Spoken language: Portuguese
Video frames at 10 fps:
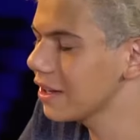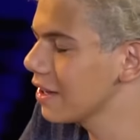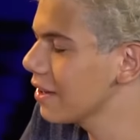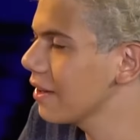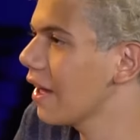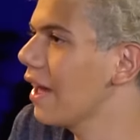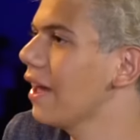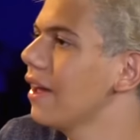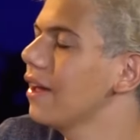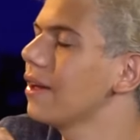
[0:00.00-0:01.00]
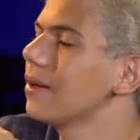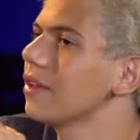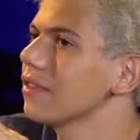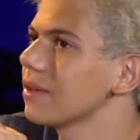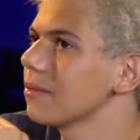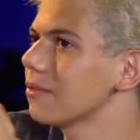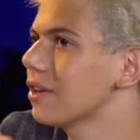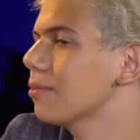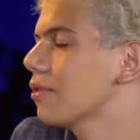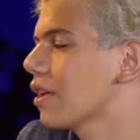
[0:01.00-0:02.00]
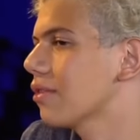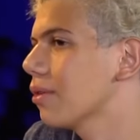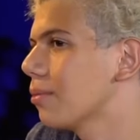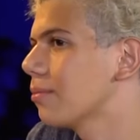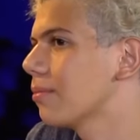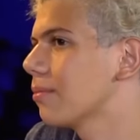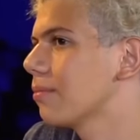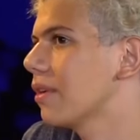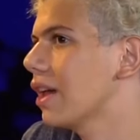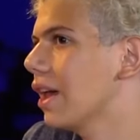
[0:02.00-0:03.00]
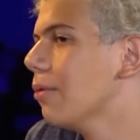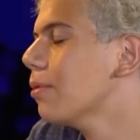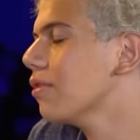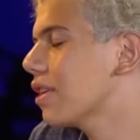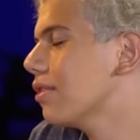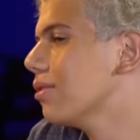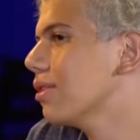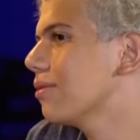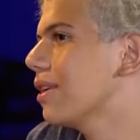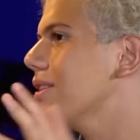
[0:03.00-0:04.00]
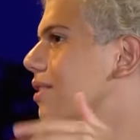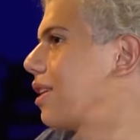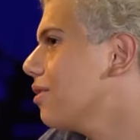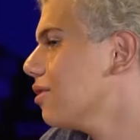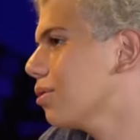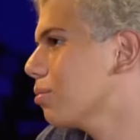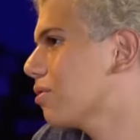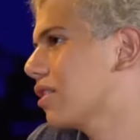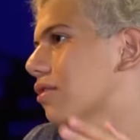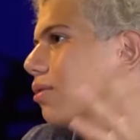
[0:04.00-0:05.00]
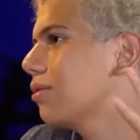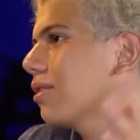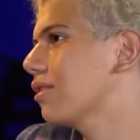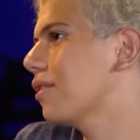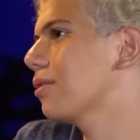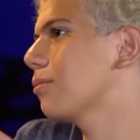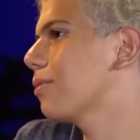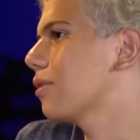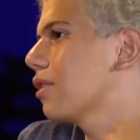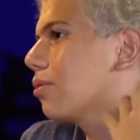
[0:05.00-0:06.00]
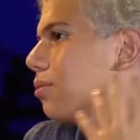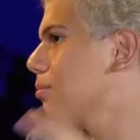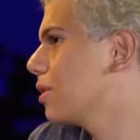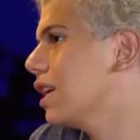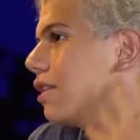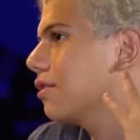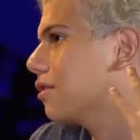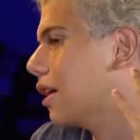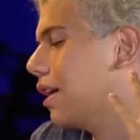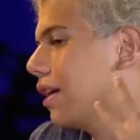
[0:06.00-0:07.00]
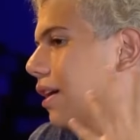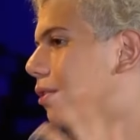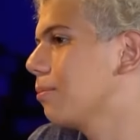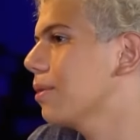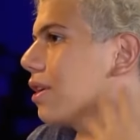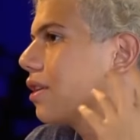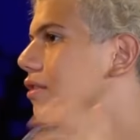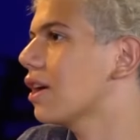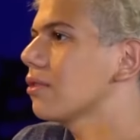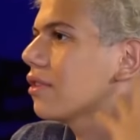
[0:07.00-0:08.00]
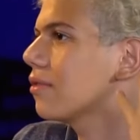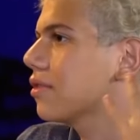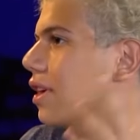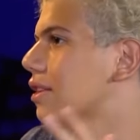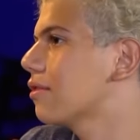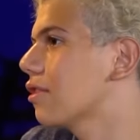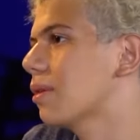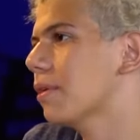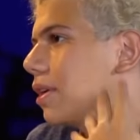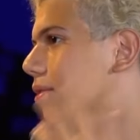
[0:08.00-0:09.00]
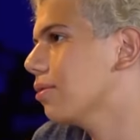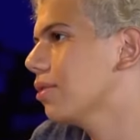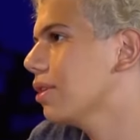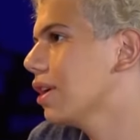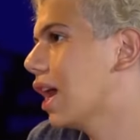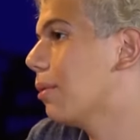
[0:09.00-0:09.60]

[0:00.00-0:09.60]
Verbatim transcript: nem, é, assim, de fato, o processo é um, é um processo que vem desde o seu sexto ano, você vem fazendo inglês, é, Olimpíadas, aulas avançadas, você se preparando. É